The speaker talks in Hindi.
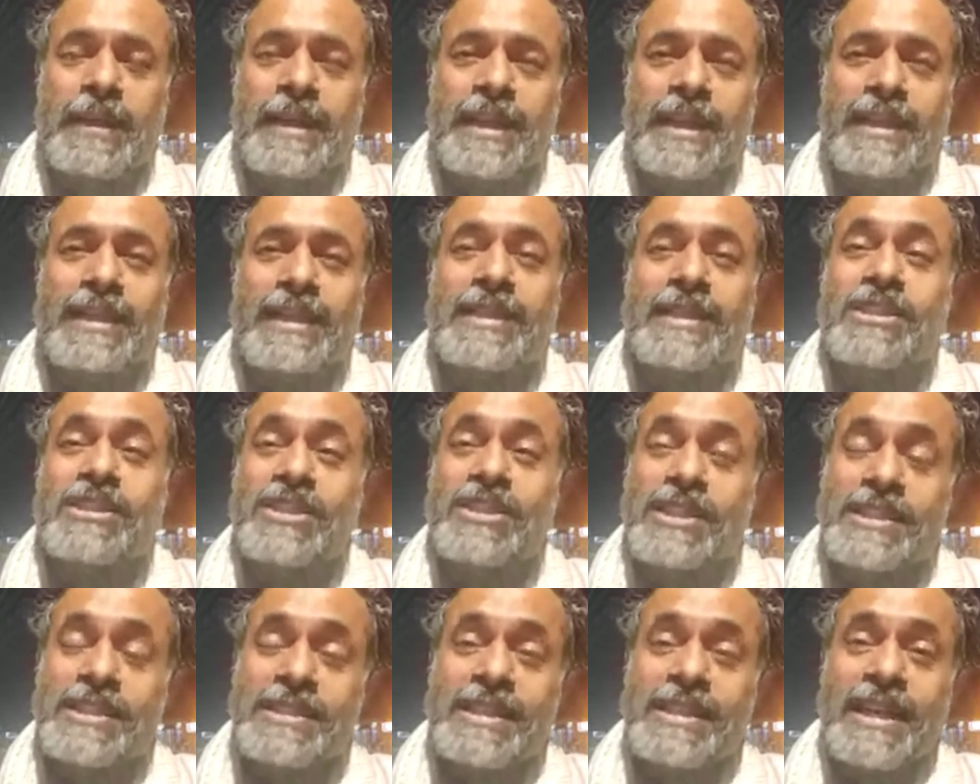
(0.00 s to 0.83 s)
लेकिन
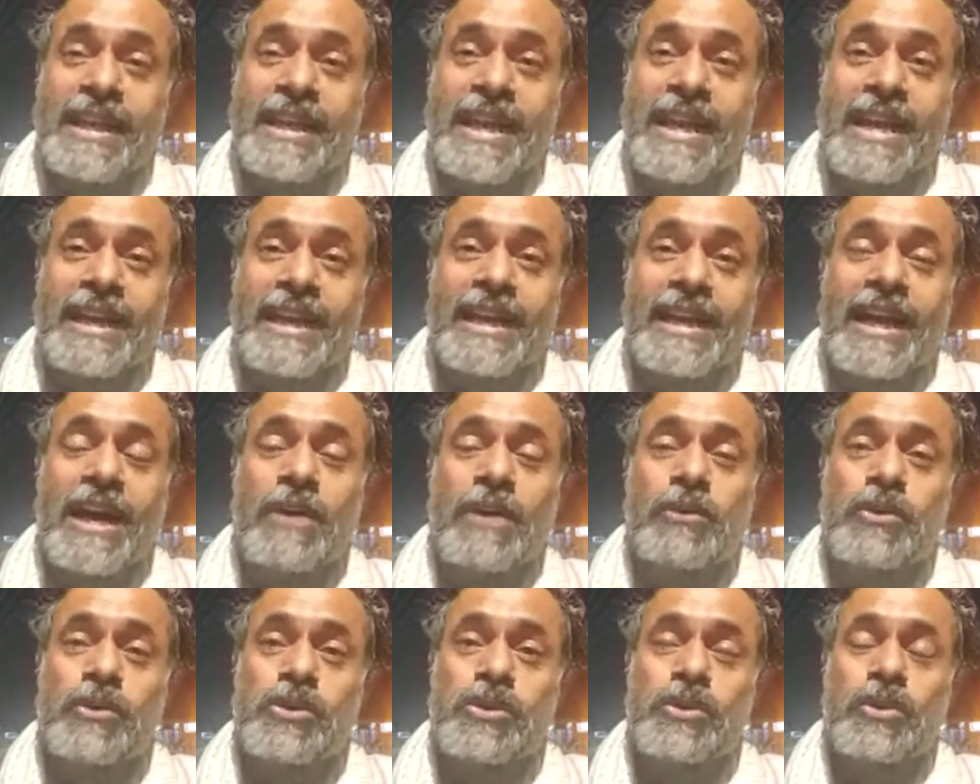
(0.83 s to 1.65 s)
जिस तरह का
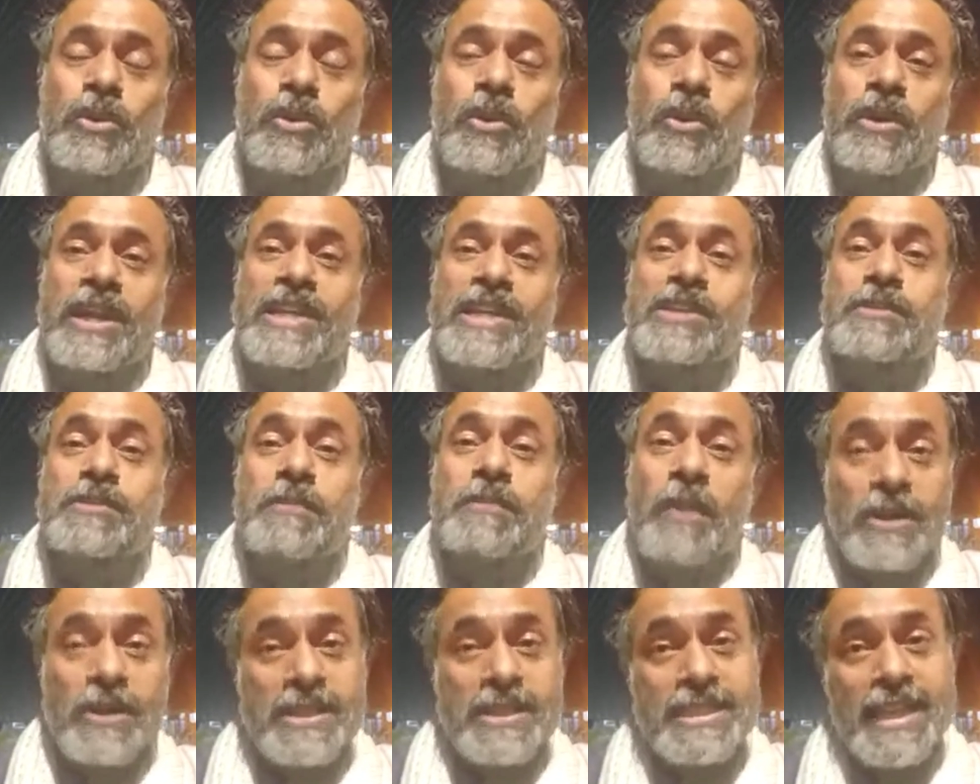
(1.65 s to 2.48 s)
उसको
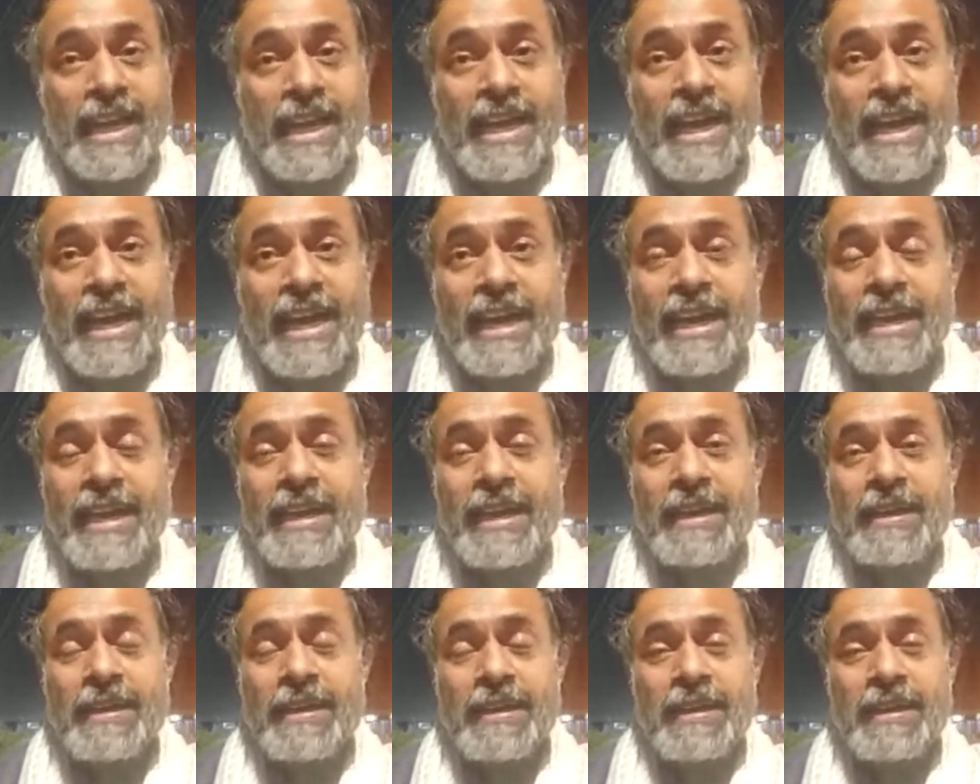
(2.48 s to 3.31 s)
रेस्पॉन्स आया है
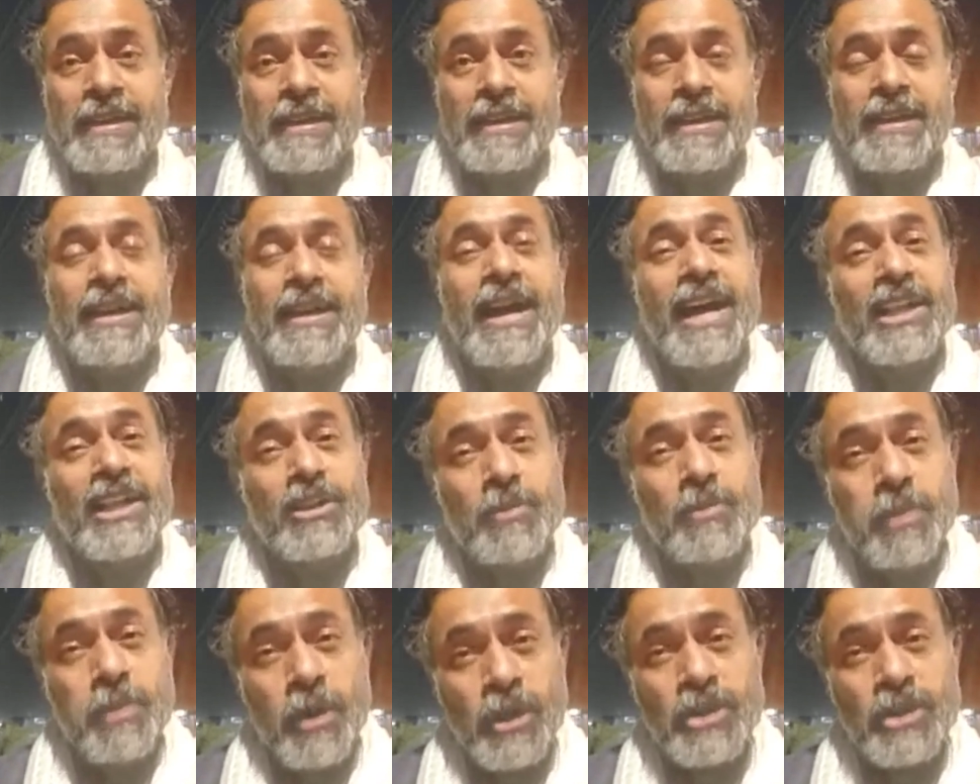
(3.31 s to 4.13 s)

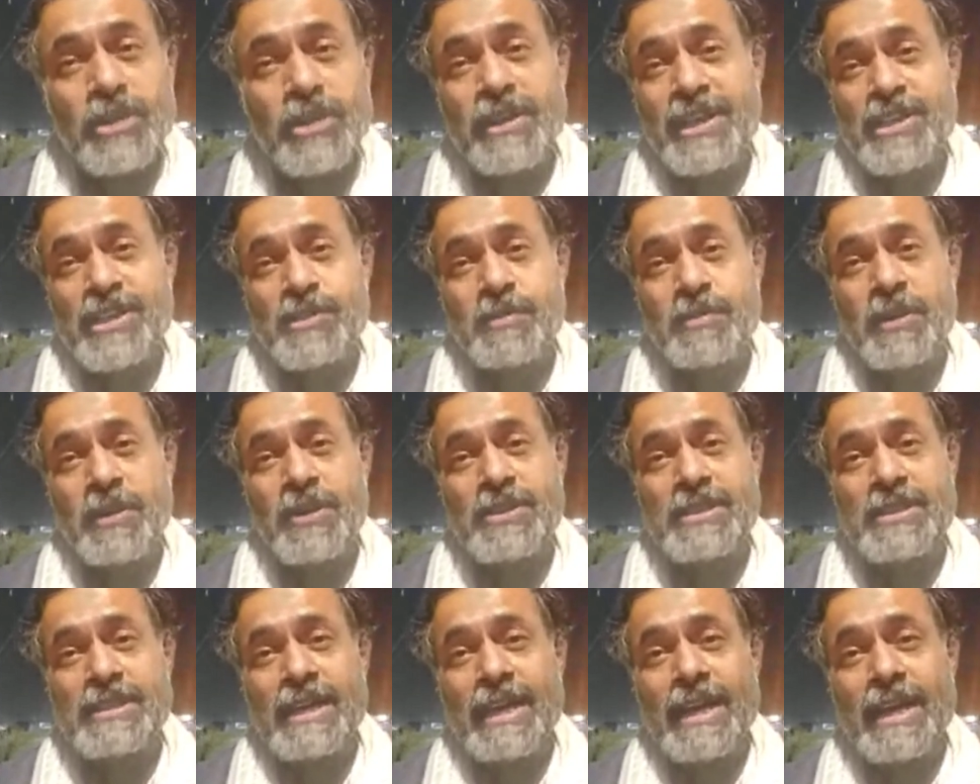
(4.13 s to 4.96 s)
अद्भुत
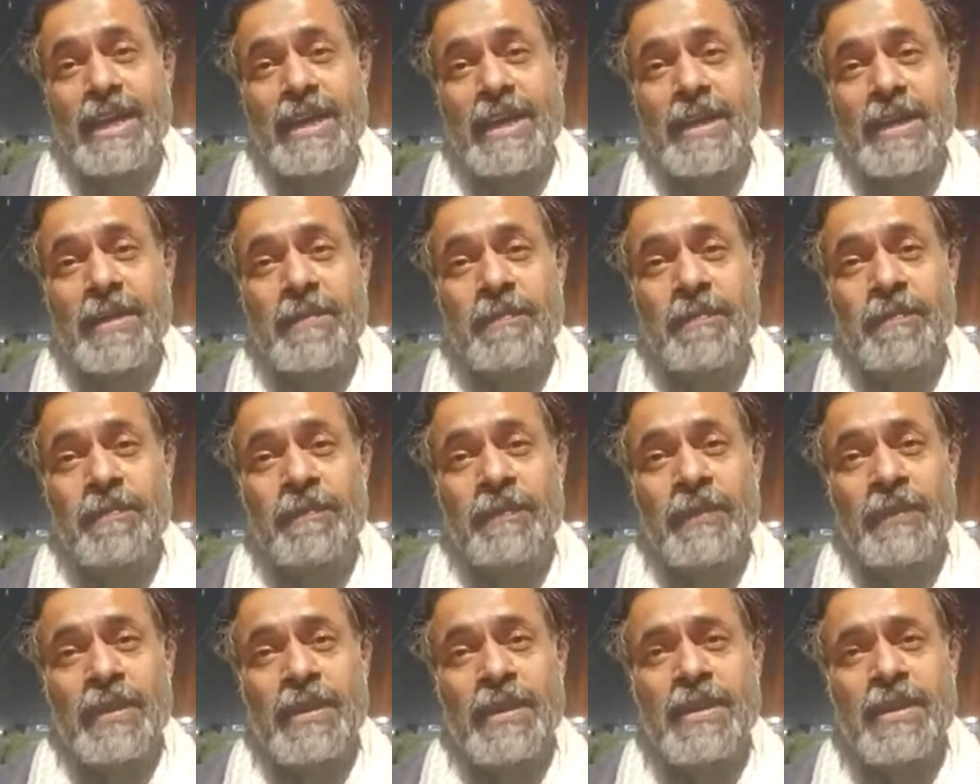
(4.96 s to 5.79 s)
रेस्पॉन्स आया है
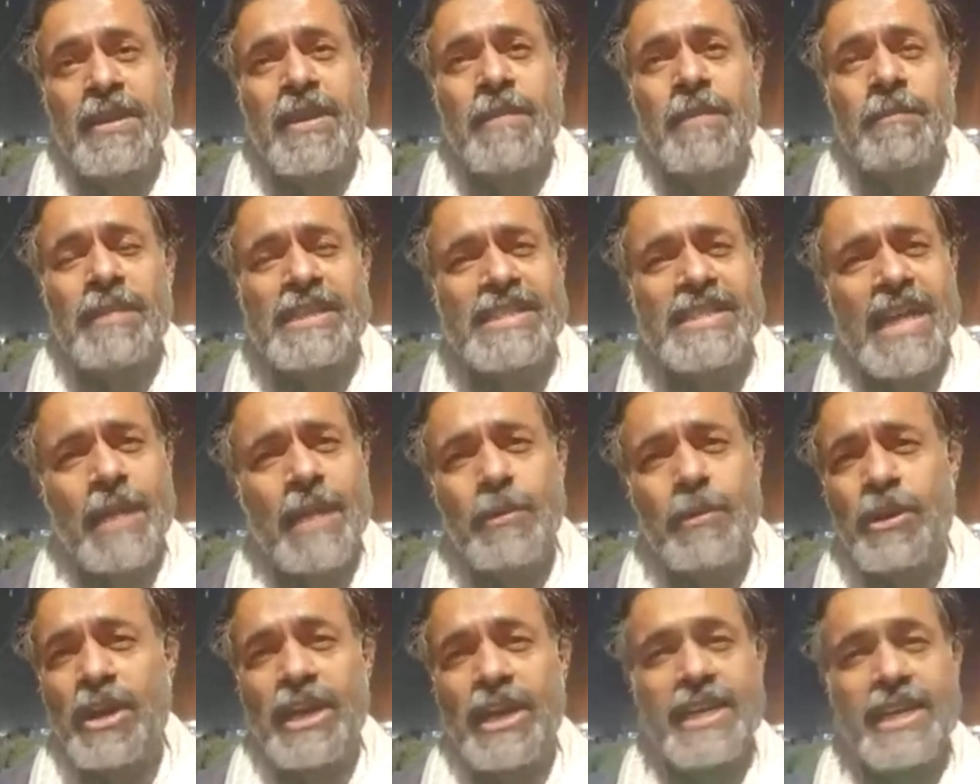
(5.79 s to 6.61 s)

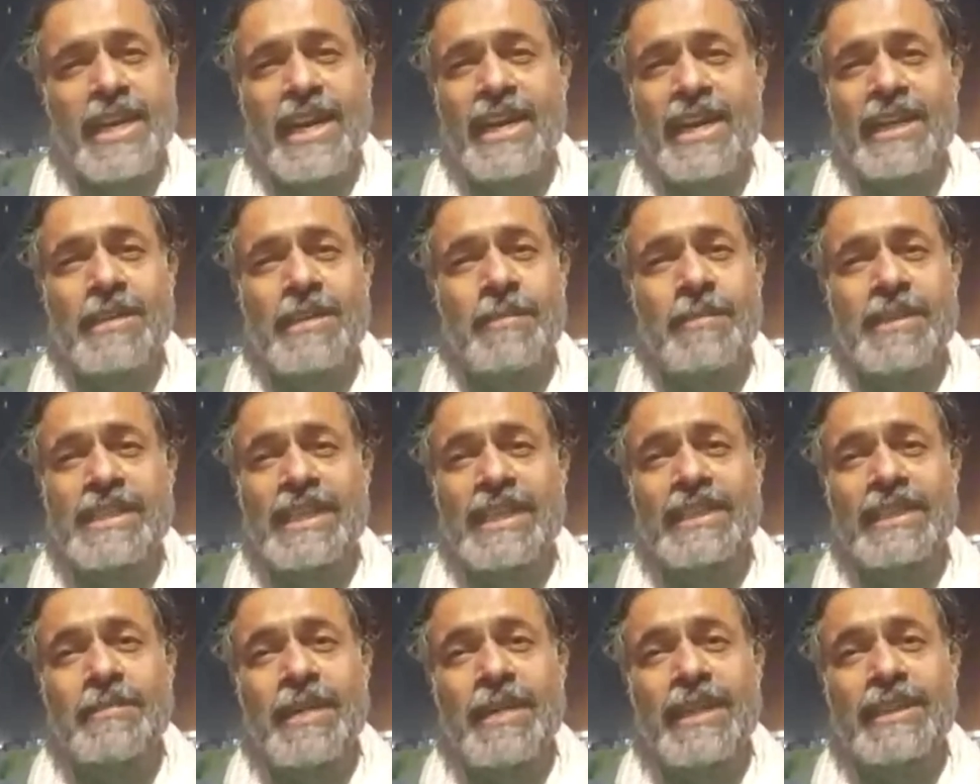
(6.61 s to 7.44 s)
पंजाब और हरियाणा की मैं
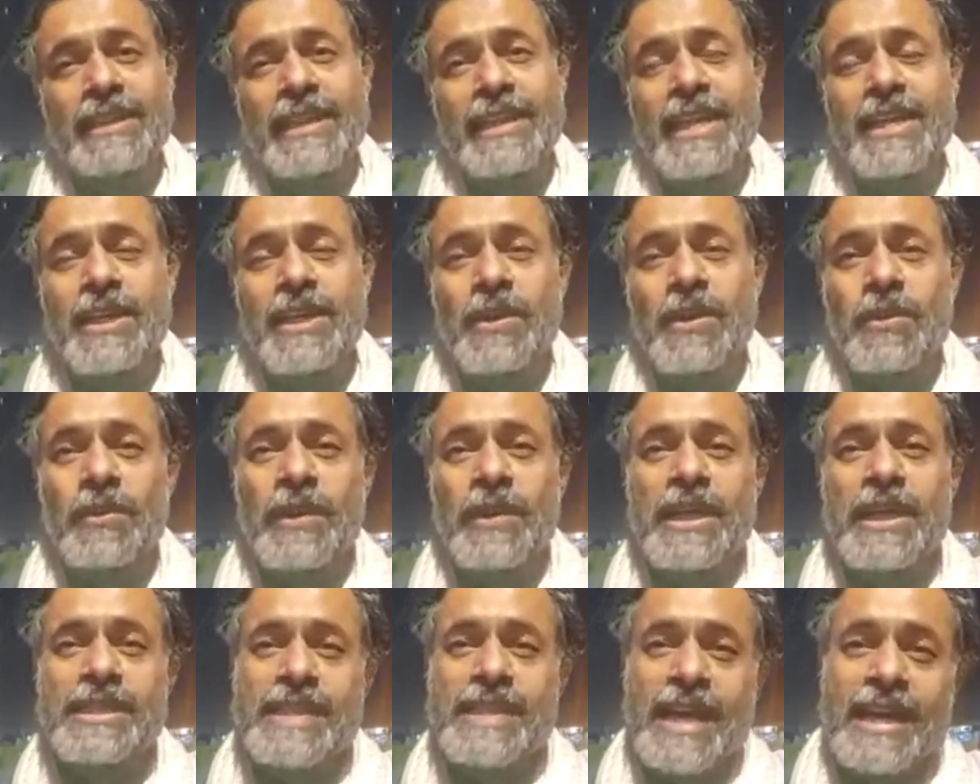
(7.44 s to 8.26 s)
ज्यादा बात नहीं
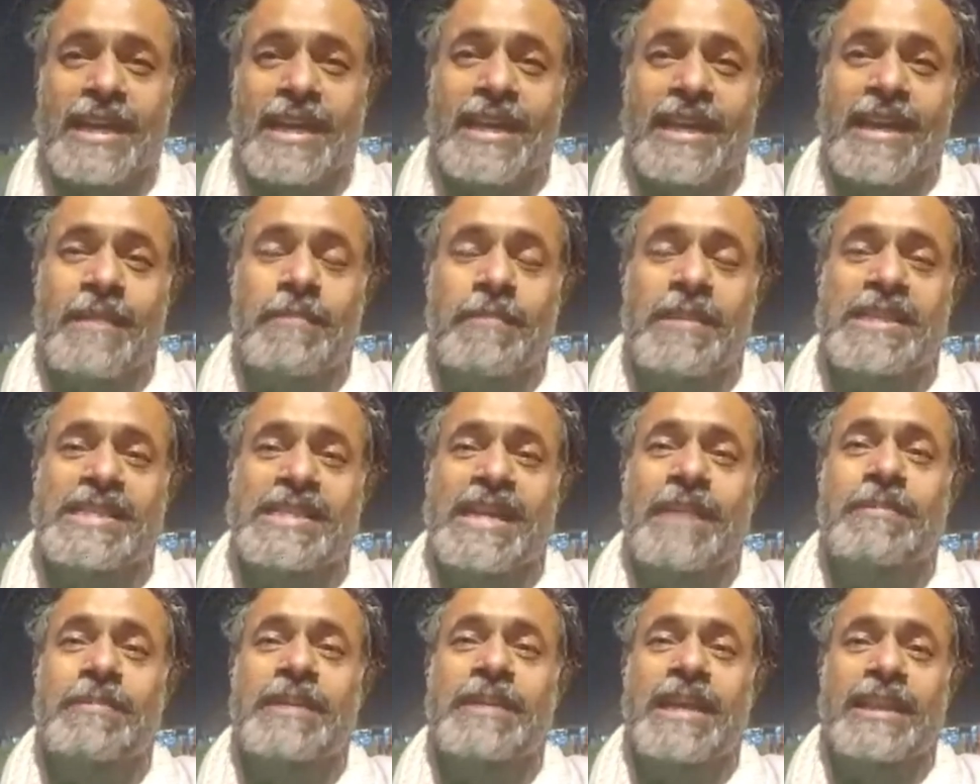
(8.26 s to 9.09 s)
करूंगा जाहिर है
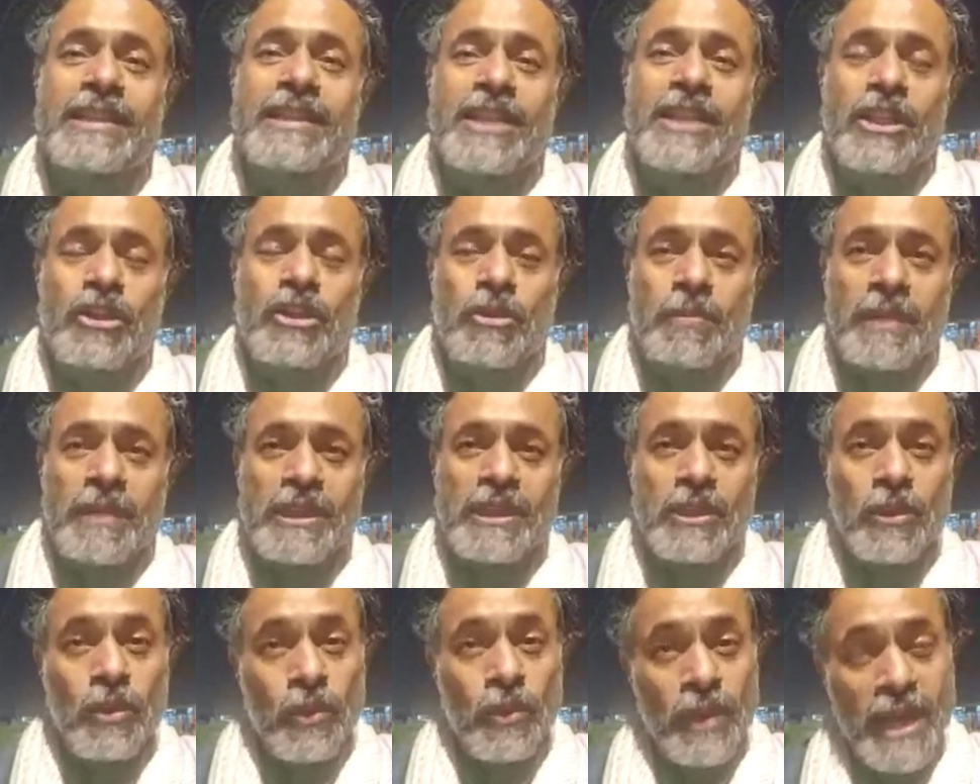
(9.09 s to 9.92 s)
पंजाब के अंदर तो
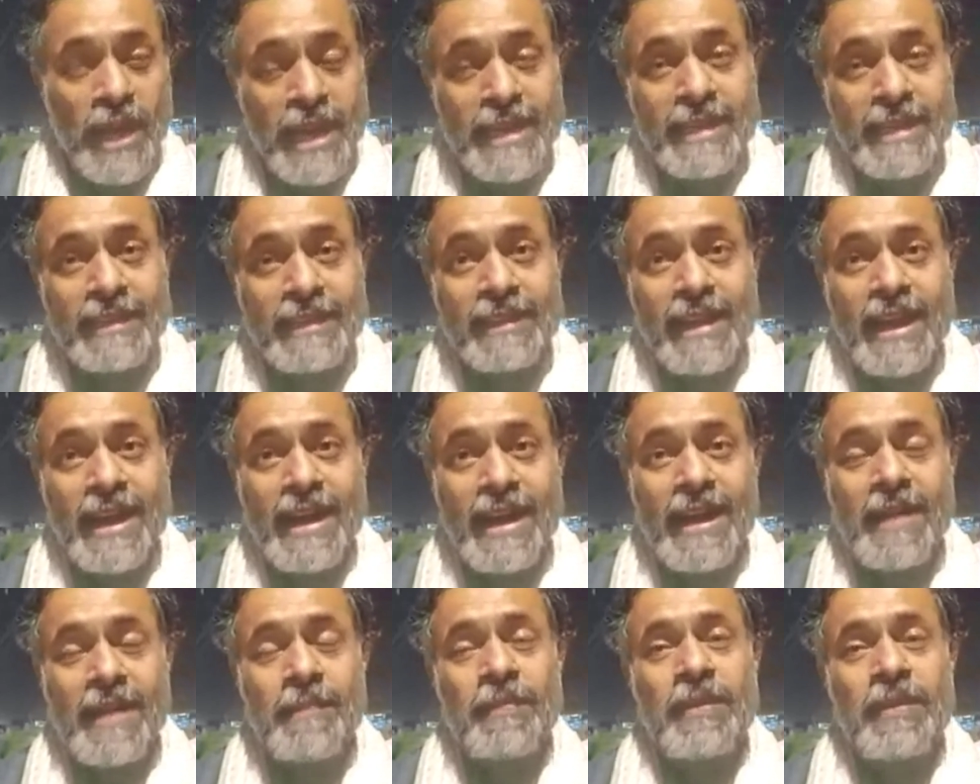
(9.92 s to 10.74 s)
बंद होना ही था